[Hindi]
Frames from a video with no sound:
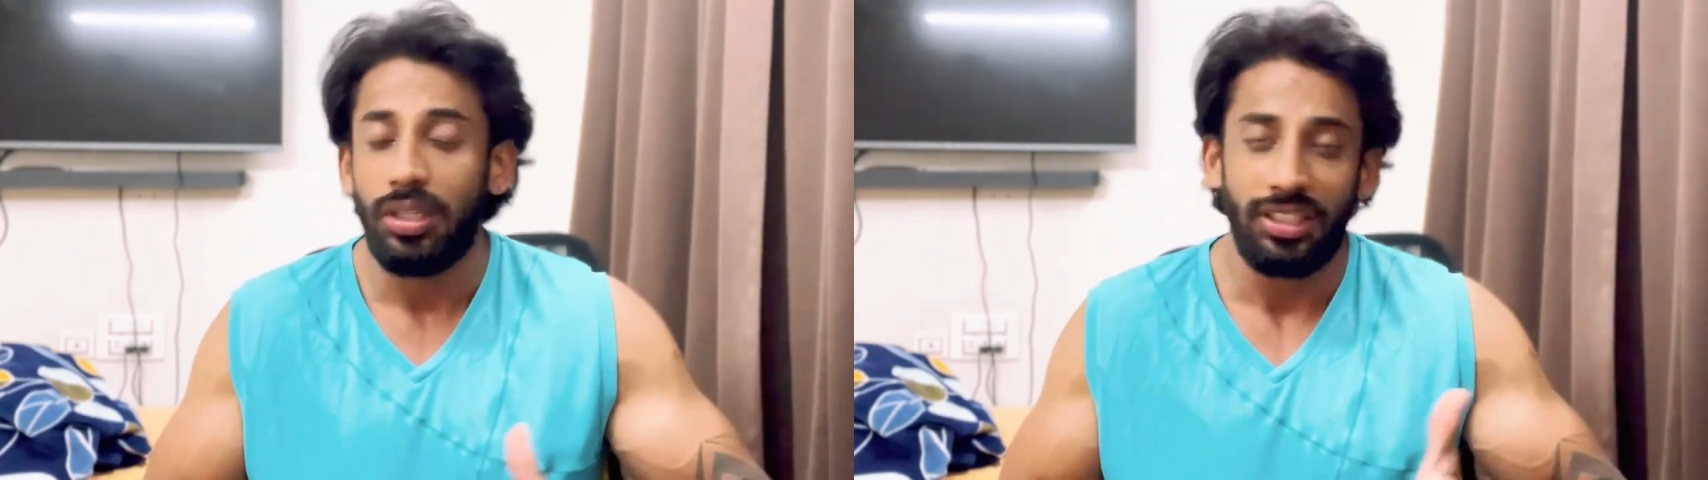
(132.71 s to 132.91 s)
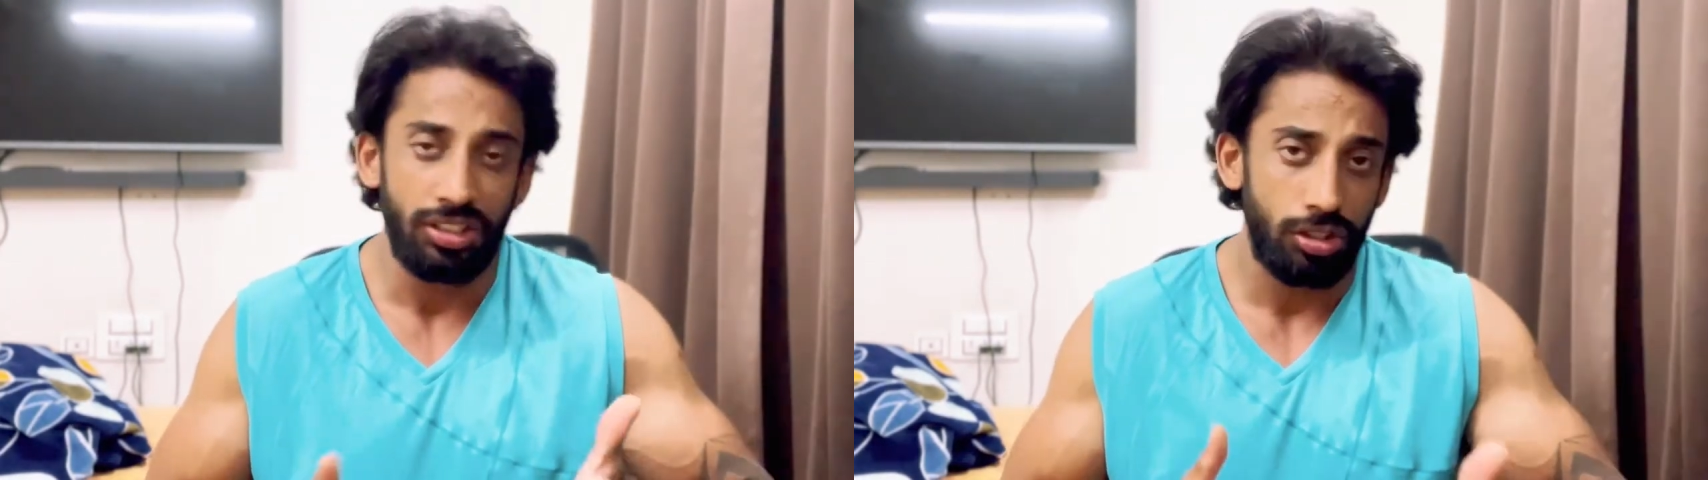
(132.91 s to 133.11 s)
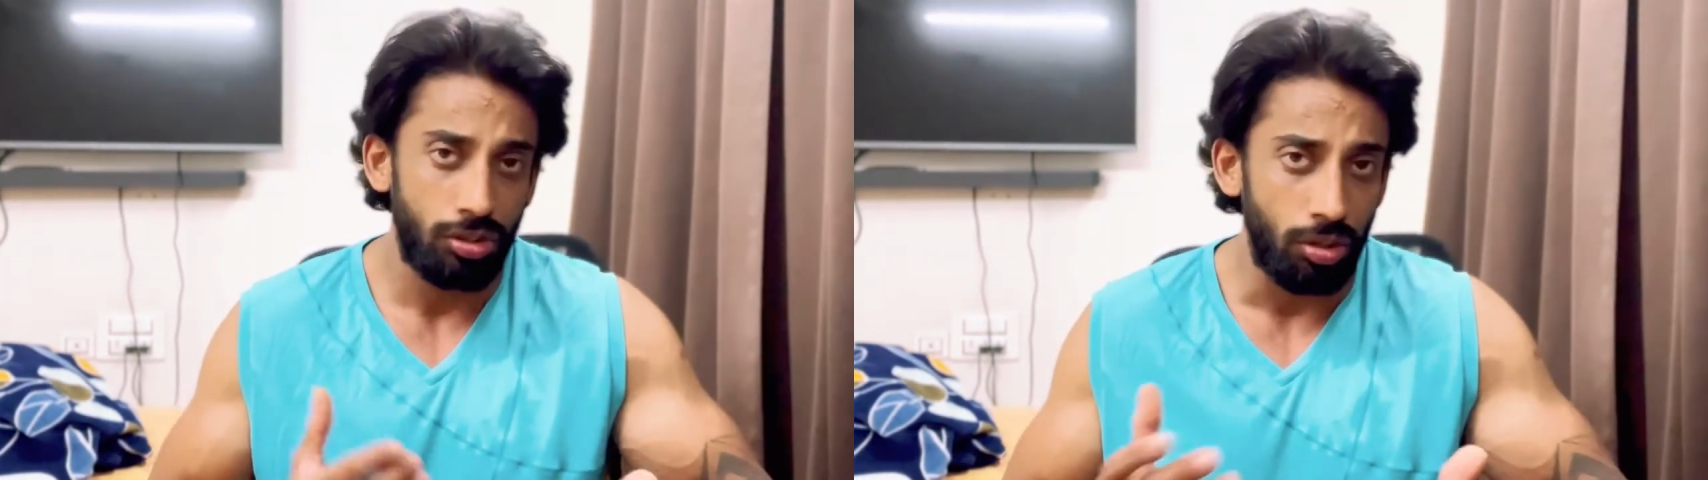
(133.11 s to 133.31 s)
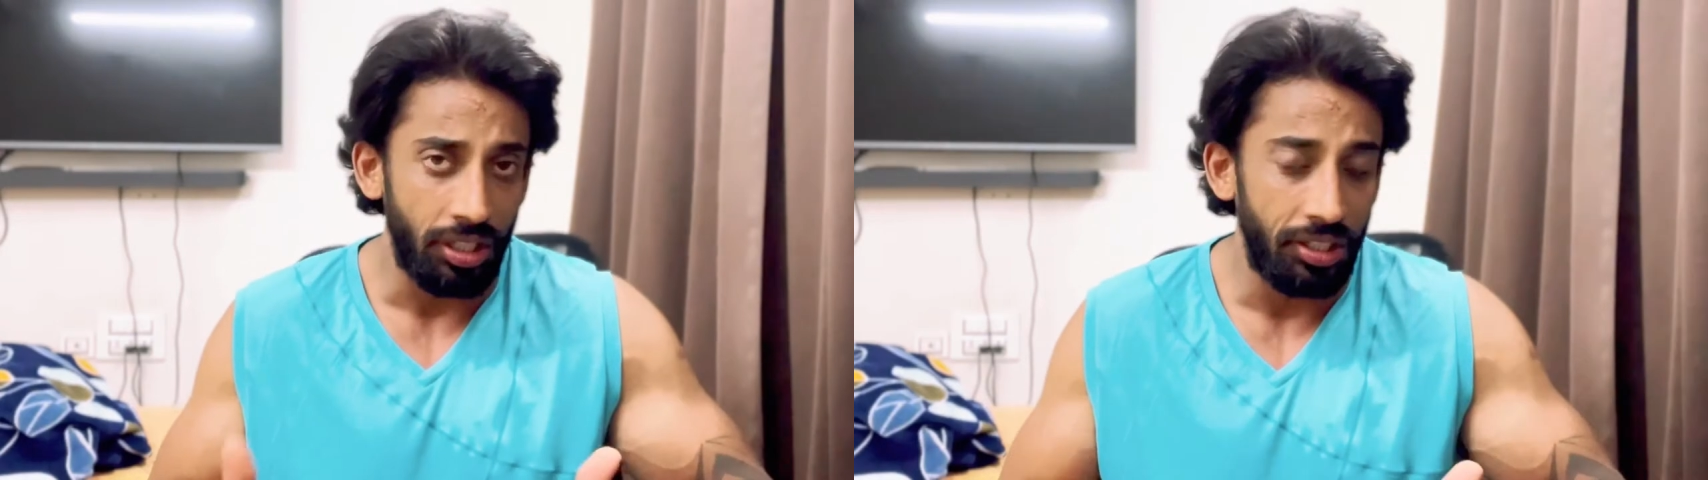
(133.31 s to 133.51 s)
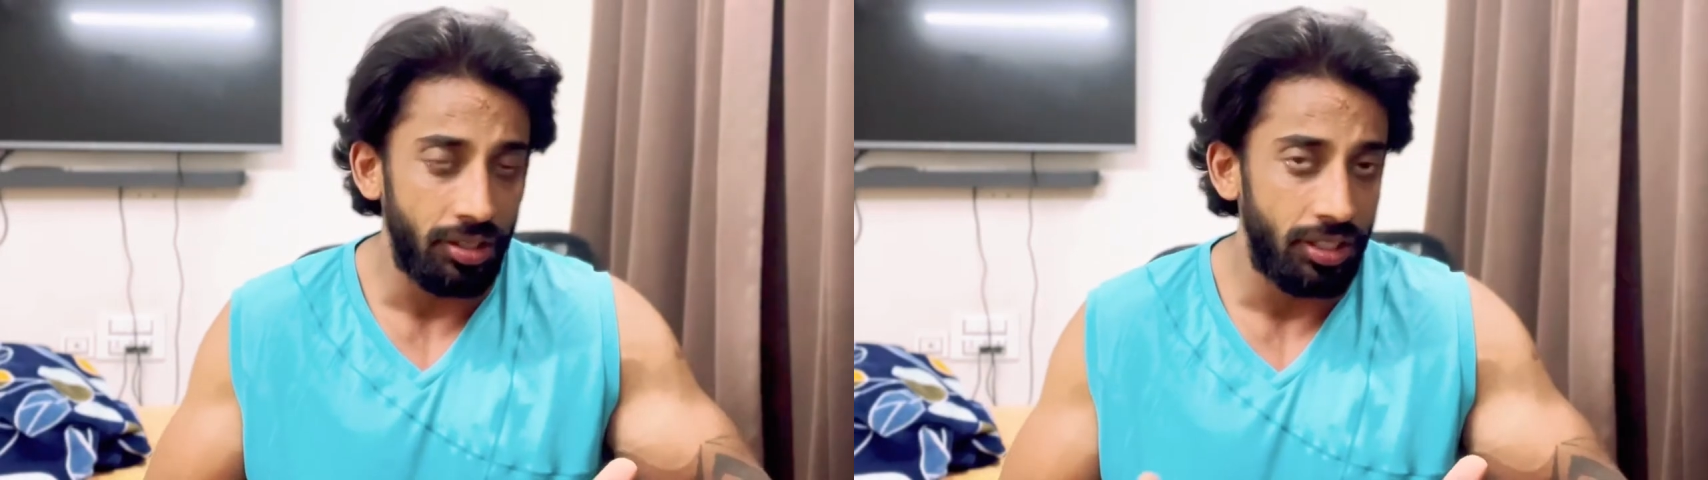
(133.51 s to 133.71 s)
टेस्टोस्टेरॉन
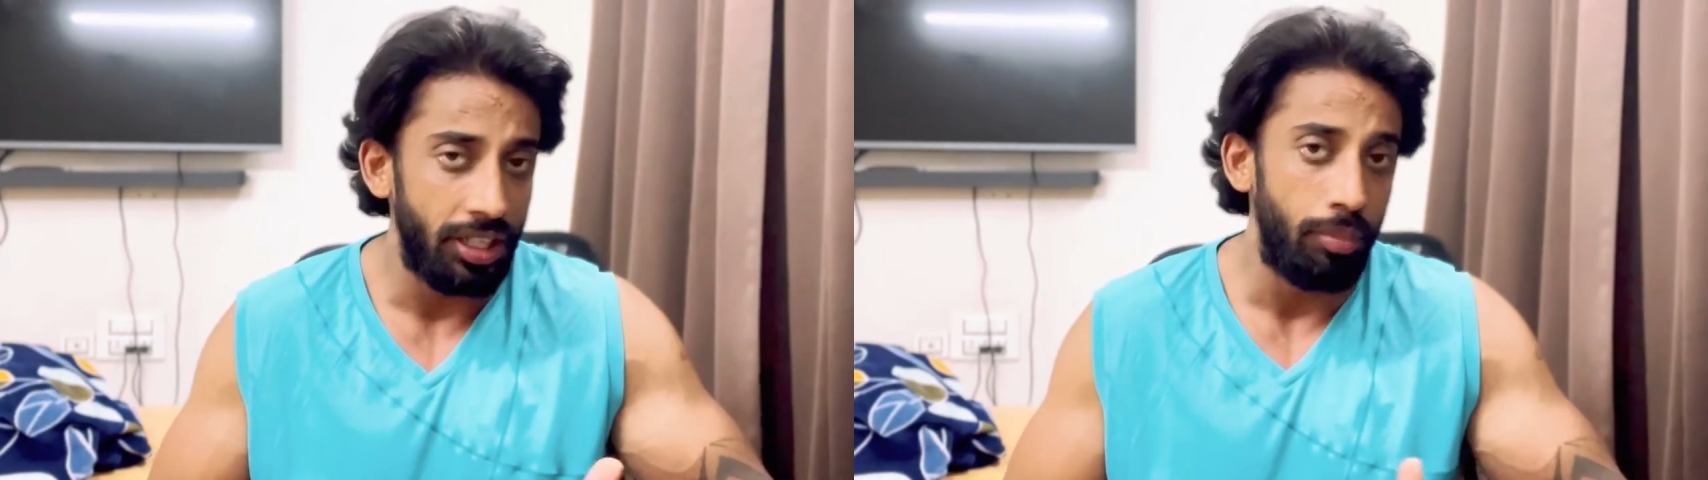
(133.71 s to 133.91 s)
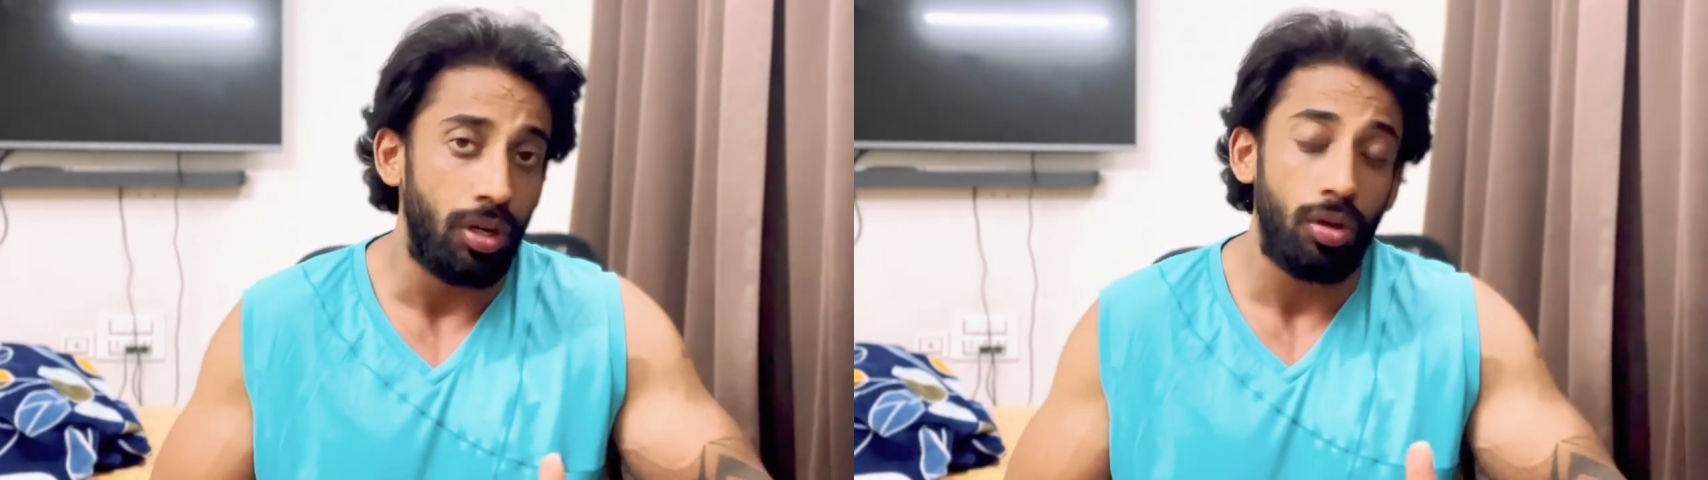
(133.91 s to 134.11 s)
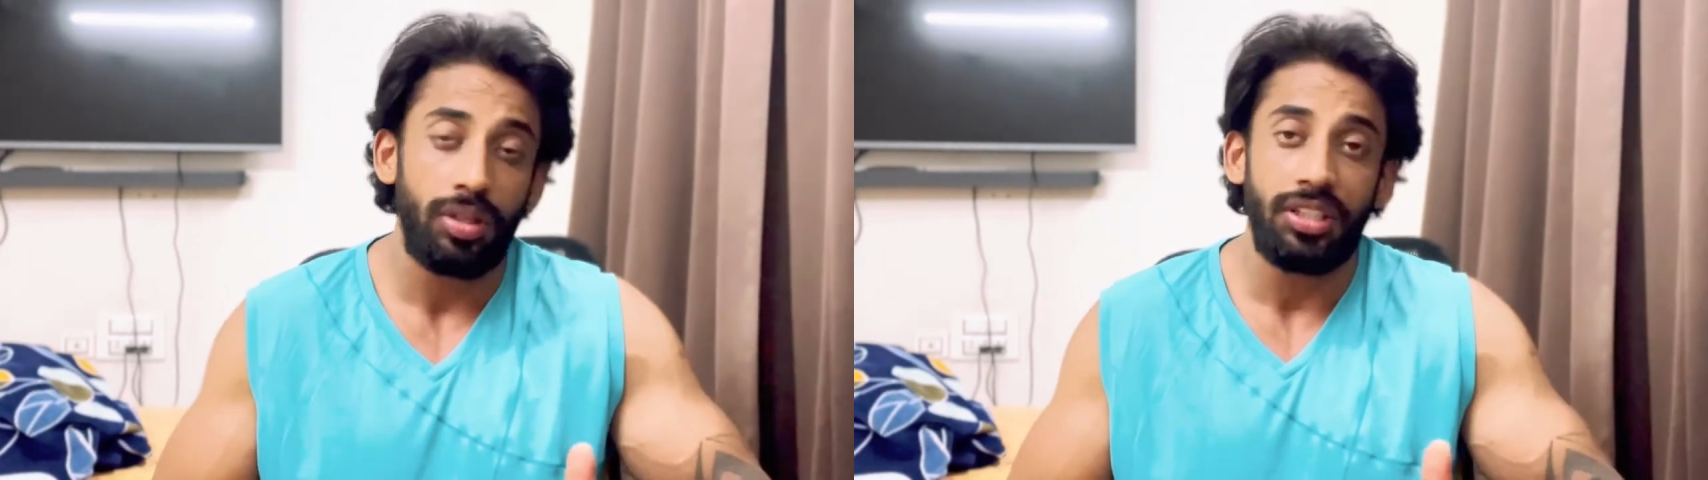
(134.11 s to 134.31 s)
इनथेड बनाओ या